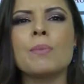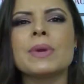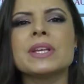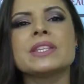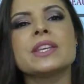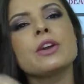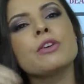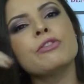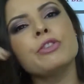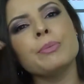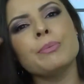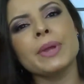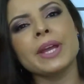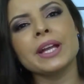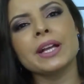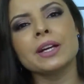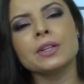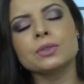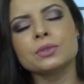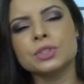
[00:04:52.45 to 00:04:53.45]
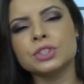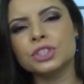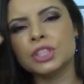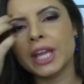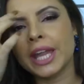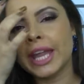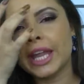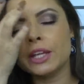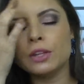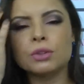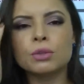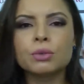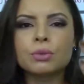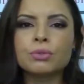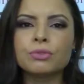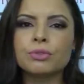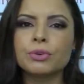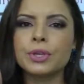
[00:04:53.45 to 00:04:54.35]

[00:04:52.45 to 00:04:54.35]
Mas aí eu fui pegando o jeito,